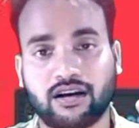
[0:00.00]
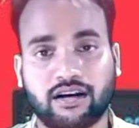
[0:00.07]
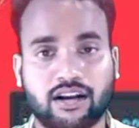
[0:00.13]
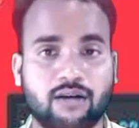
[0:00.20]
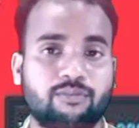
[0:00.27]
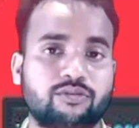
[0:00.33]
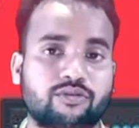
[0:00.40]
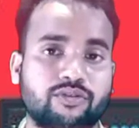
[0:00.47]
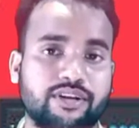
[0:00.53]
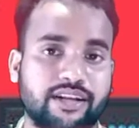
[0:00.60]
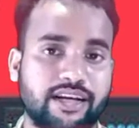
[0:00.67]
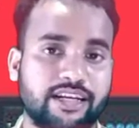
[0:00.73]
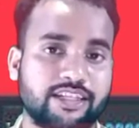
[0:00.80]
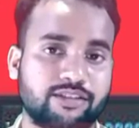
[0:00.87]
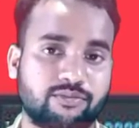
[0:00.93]
अगर आप लोग
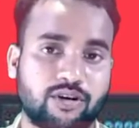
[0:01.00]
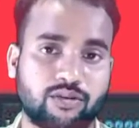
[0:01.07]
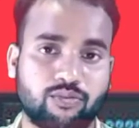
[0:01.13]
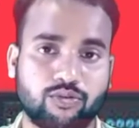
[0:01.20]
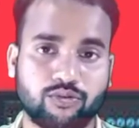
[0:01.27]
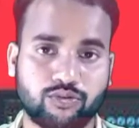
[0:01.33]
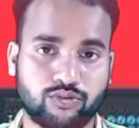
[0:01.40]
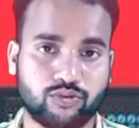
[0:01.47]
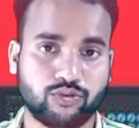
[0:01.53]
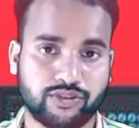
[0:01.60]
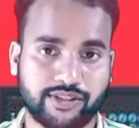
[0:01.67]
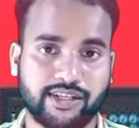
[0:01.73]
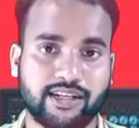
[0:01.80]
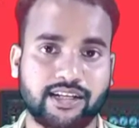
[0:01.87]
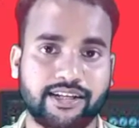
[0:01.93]
नया स्मार्टफोन
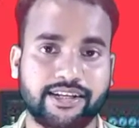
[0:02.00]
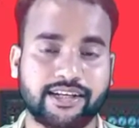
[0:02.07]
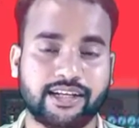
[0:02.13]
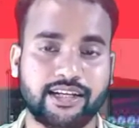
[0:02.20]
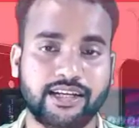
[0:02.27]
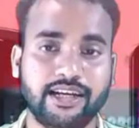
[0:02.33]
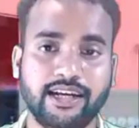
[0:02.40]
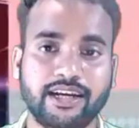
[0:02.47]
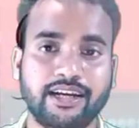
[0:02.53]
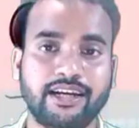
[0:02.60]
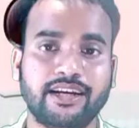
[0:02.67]
सोच रहे हैं लेने के लिए